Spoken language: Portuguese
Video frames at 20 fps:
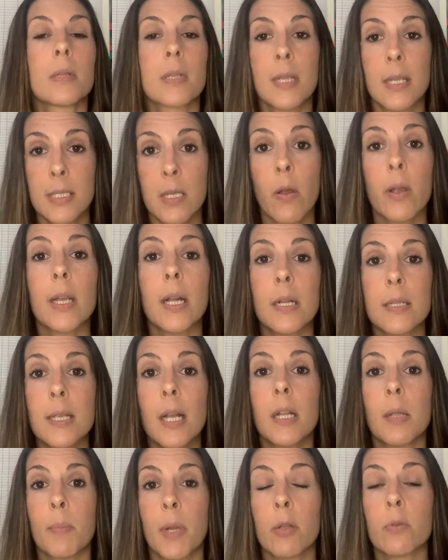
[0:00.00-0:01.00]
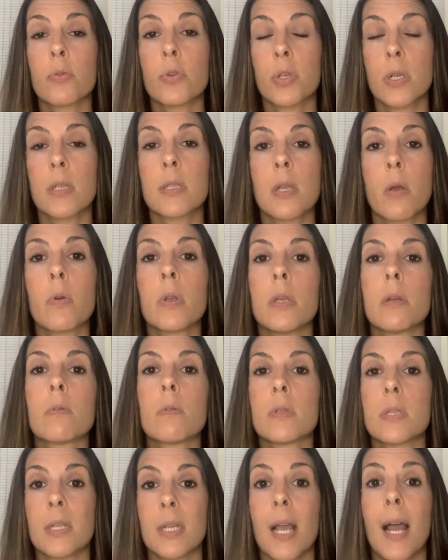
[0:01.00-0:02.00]
que são aqueles alimentos que são
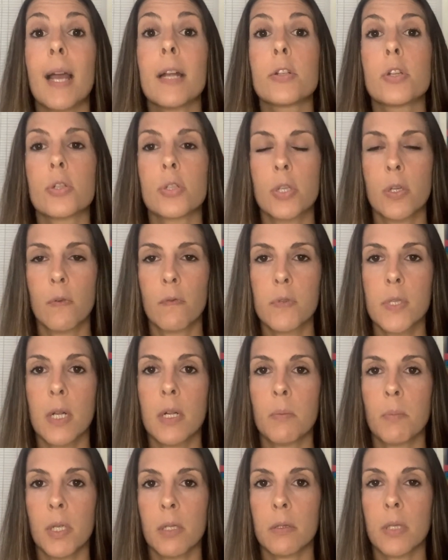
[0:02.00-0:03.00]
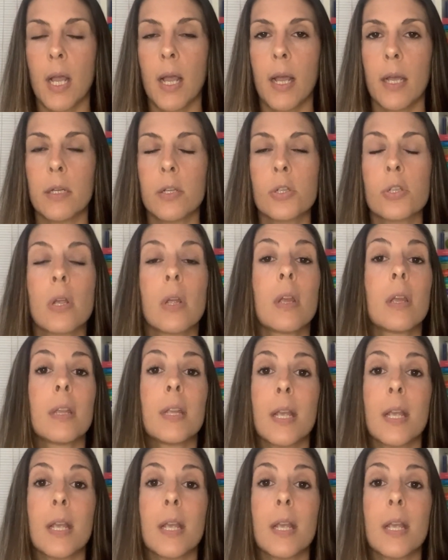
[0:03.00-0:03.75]
ricos em aditivos alimentares